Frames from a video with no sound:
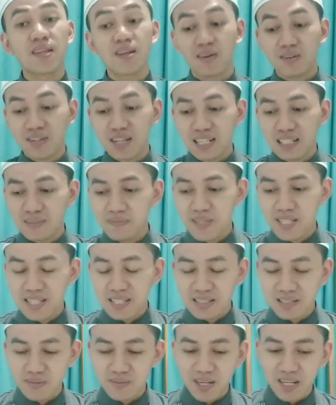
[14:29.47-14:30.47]
kurang
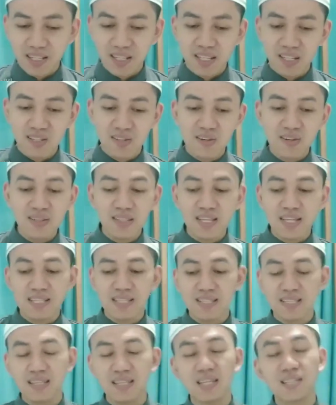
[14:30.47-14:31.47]
lebihnya seperti itu dan
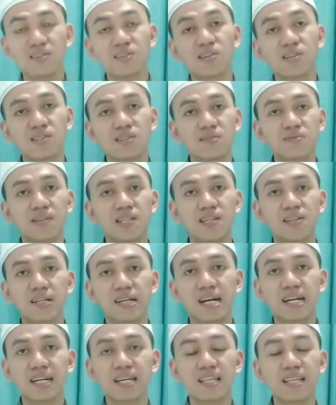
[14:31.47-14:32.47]
sekian dulu untuk video
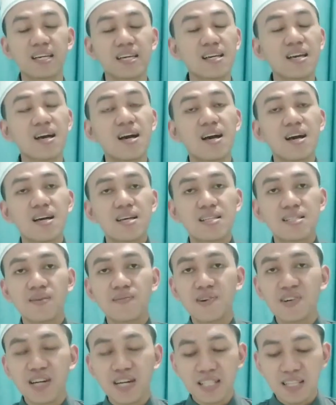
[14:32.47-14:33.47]
kali ini.
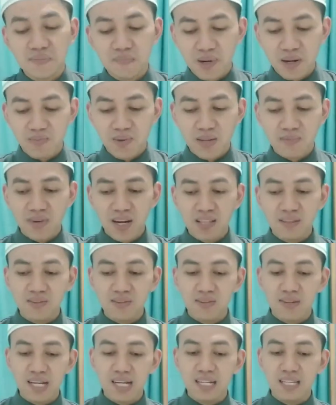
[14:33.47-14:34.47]
Semoga ini
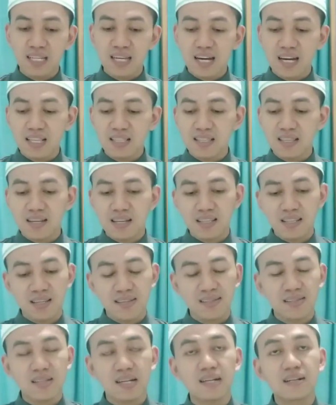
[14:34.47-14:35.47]
bermanfaat untuk kalian dan
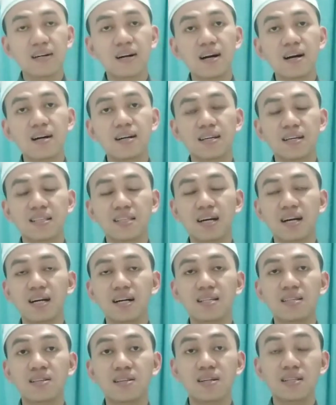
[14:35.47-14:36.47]
insya Allah kita
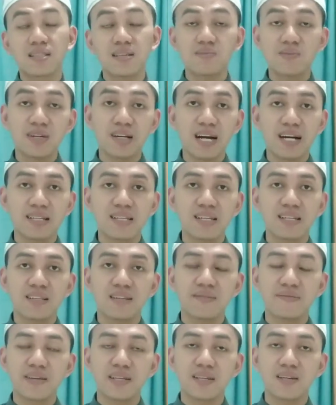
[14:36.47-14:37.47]
akan ketemu lagi
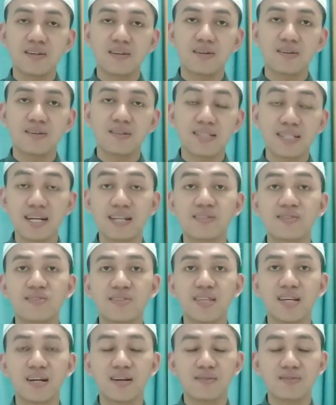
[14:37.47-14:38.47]
di video
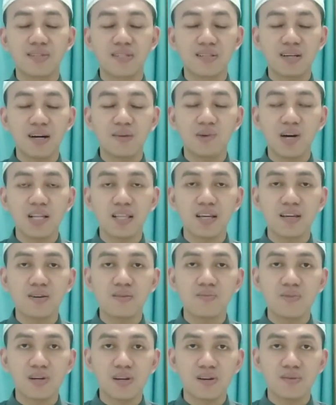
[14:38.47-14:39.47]
selanjutnya.
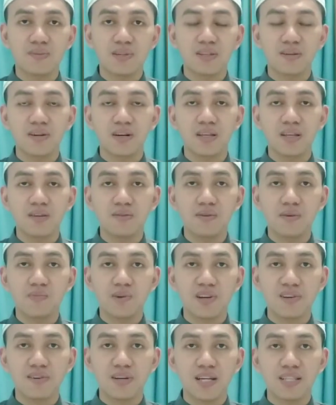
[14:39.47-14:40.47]
Wassalamualaikum warahmatullahi
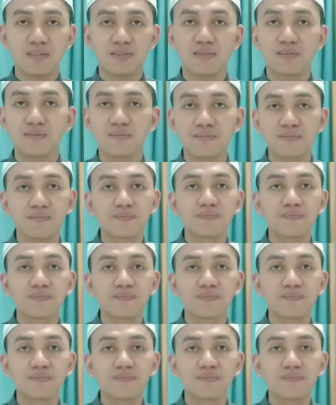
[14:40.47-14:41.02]
wabarakatuh.